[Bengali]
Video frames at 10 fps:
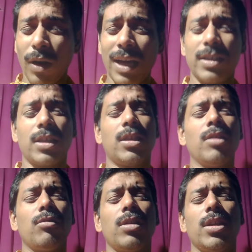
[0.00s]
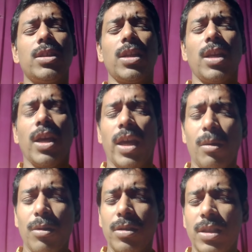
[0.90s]
কড়া সিদ্ধান্ত নিয়েছেন
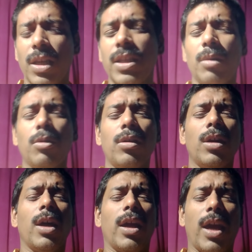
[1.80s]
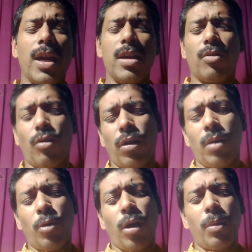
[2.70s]
এবং তিনি যেমন এই করোনা
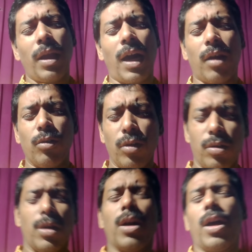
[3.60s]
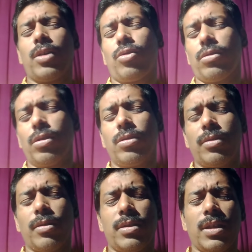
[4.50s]
মোকাবিলায় আরও সচেষ্ট
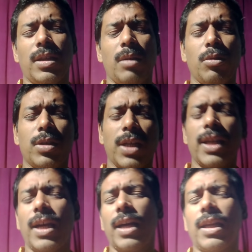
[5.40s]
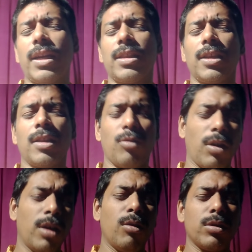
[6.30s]
হচ্ছেন এবং সেই জায়গায় দাঁড়িয়ে তিনি
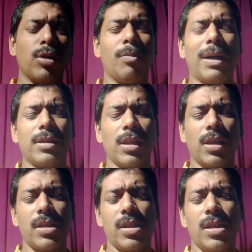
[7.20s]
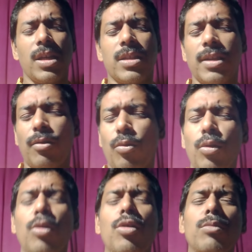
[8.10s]
দলের লোকদেরও বার্তা দিয়েছেন যে কোনো
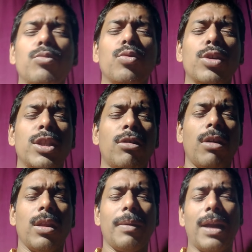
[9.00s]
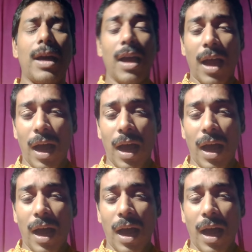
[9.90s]
রকম দুর্নীতি করা যাবে না